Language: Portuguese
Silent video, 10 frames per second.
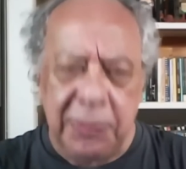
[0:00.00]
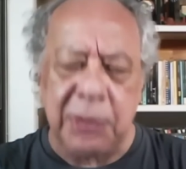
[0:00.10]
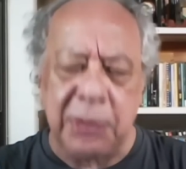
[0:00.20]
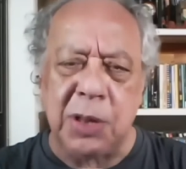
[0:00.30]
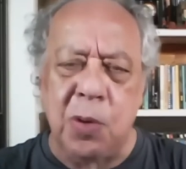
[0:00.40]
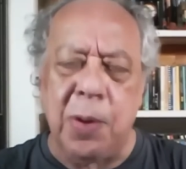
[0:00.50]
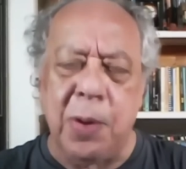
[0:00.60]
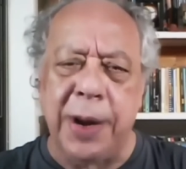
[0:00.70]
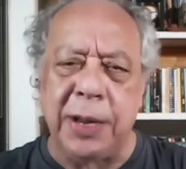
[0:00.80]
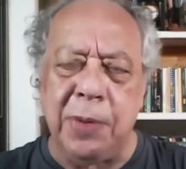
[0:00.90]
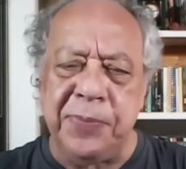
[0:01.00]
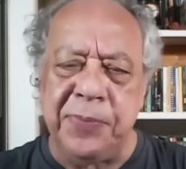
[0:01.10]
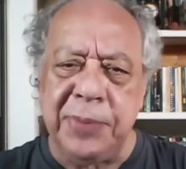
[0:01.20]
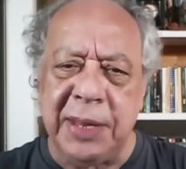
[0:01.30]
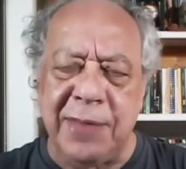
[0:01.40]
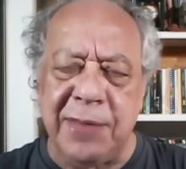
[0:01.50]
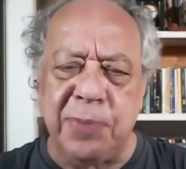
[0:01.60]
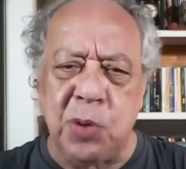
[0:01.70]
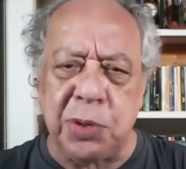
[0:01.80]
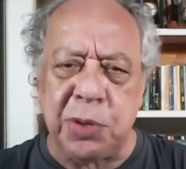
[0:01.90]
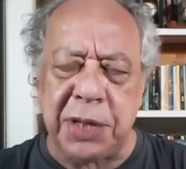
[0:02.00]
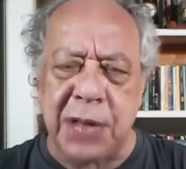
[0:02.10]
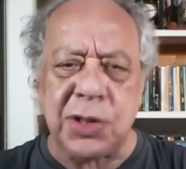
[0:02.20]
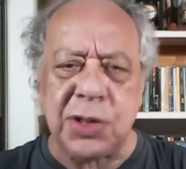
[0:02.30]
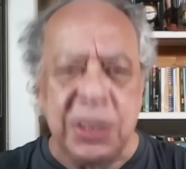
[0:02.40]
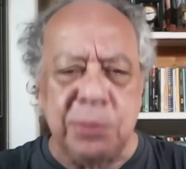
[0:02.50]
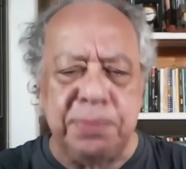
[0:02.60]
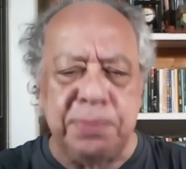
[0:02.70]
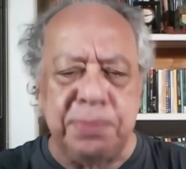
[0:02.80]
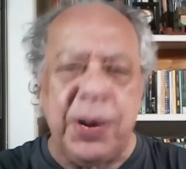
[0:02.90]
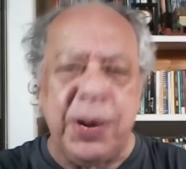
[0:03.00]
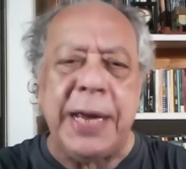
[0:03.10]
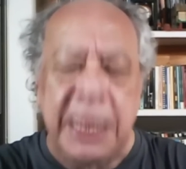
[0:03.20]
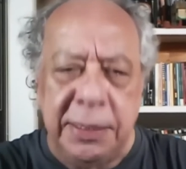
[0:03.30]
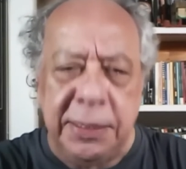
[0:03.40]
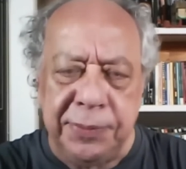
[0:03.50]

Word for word: né, chegou uma hora que eu estava um pouco assim, achando por aí.